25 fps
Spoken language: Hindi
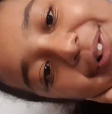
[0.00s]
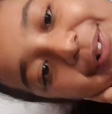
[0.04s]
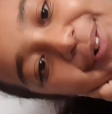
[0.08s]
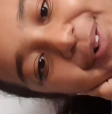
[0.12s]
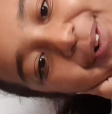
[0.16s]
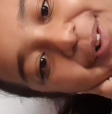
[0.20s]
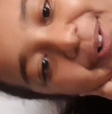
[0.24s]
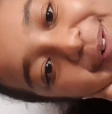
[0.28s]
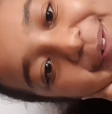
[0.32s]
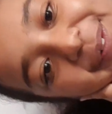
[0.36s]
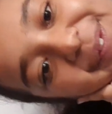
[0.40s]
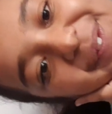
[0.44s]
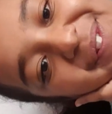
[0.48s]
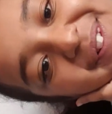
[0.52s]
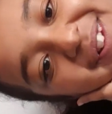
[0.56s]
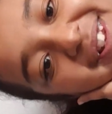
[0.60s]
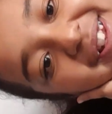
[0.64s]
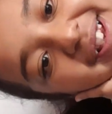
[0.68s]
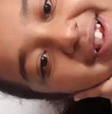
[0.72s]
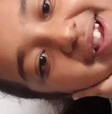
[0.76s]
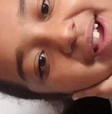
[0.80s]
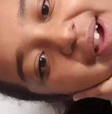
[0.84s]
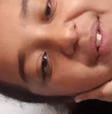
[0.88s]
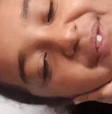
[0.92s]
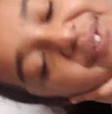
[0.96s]
व्लॉग होने वाला
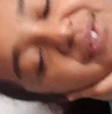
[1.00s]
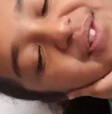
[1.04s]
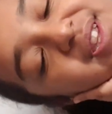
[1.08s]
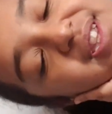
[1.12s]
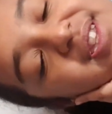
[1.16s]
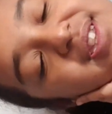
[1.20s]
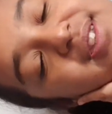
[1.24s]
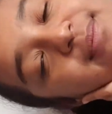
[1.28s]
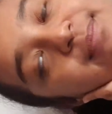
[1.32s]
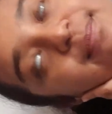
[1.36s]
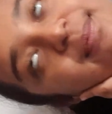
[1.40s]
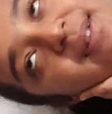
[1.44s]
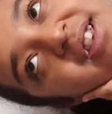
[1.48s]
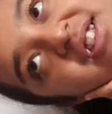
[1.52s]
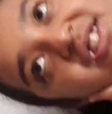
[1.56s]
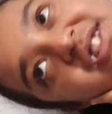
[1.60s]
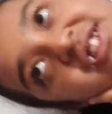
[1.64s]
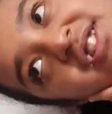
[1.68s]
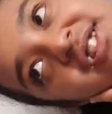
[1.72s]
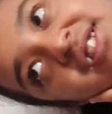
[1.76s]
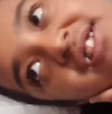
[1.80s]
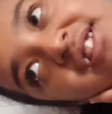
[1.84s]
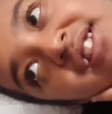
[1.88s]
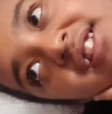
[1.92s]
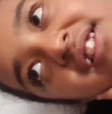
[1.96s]
काफ़ी
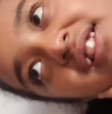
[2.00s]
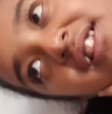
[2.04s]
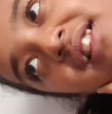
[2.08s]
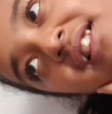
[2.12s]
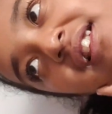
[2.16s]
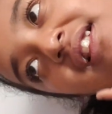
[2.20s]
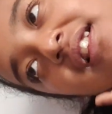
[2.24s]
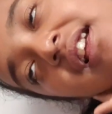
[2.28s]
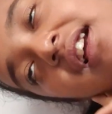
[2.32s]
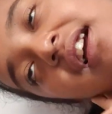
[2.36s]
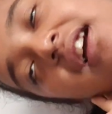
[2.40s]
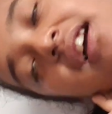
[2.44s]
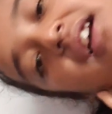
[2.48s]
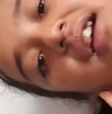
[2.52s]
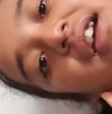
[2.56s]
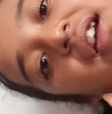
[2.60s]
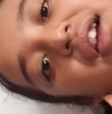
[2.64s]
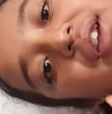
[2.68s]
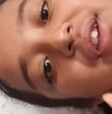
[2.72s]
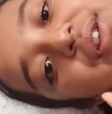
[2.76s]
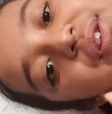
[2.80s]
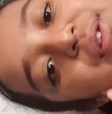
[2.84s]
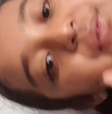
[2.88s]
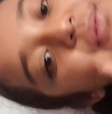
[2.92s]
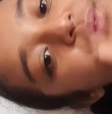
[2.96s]
स्पेशल
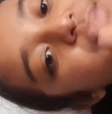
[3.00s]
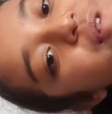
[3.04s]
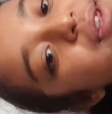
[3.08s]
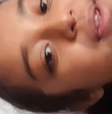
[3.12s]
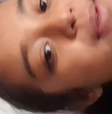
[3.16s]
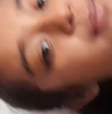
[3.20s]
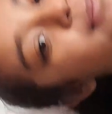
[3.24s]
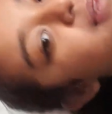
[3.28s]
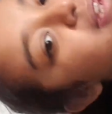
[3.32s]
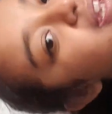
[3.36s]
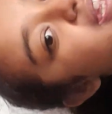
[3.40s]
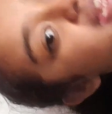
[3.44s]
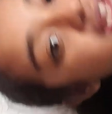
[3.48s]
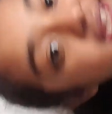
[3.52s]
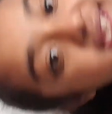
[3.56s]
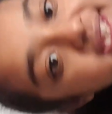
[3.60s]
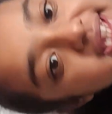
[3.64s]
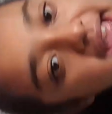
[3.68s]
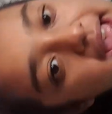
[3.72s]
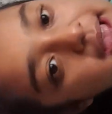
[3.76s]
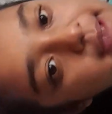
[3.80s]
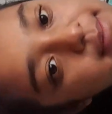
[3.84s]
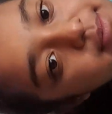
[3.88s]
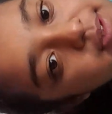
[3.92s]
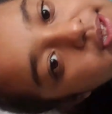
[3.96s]
क्योंकि मेरे
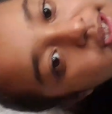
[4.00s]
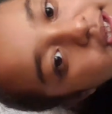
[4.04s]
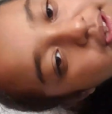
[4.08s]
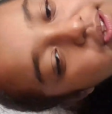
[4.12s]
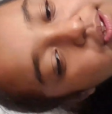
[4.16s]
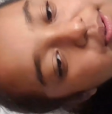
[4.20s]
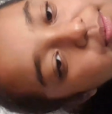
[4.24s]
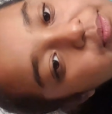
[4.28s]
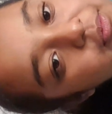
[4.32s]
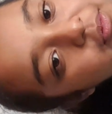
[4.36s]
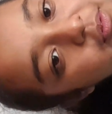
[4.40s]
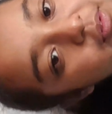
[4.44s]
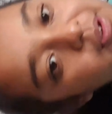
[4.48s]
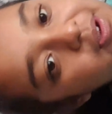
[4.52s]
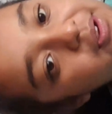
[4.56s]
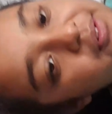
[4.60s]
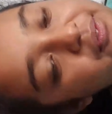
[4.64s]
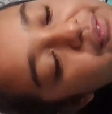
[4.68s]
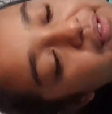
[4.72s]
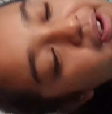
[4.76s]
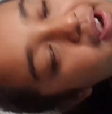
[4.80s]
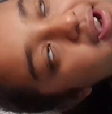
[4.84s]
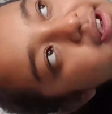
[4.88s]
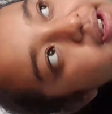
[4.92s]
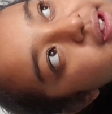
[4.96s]
एग्ज़ाम्स ख़त्म हुए हैं
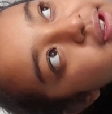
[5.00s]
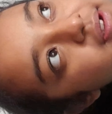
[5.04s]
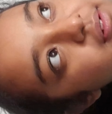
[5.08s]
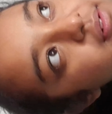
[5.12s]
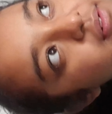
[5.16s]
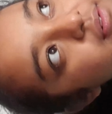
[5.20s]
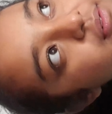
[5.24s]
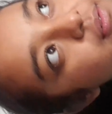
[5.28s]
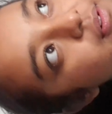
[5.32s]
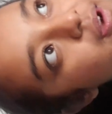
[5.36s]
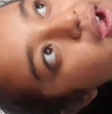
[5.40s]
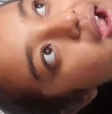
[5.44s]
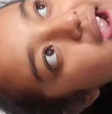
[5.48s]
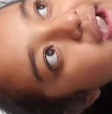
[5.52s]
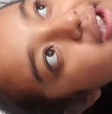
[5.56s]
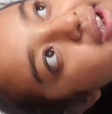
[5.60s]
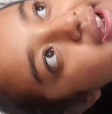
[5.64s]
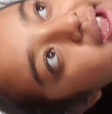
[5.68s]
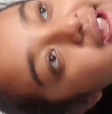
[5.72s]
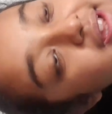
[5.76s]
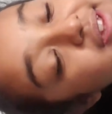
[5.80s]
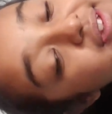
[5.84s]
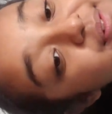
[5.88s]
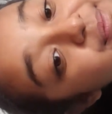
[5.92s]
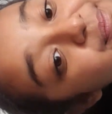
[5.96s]
फ्राइडे को एंड
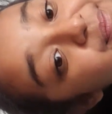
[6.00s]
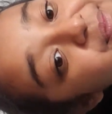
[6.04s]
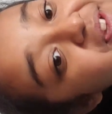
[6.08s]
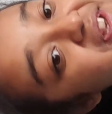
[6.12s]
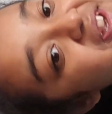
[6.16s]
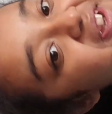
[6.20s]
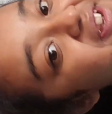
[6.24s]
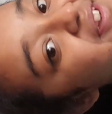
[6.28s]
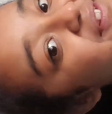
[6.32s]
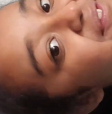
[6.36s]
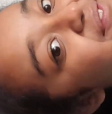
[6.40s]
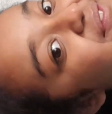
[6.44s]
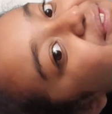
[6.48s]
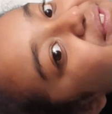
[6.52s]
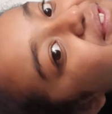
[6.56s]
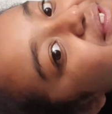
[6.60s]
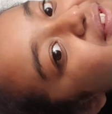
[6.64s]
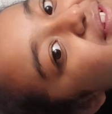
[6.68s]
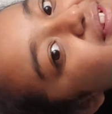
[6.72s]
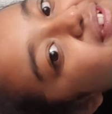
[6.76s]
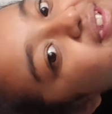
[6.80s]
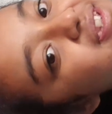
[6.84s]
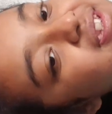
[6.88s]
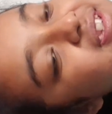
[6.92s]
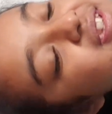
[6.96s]
आज हम जा रहे हैं
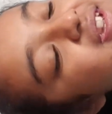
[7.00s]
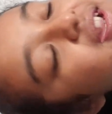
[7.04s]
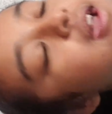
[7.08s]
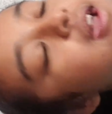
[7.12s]
फर्स्ट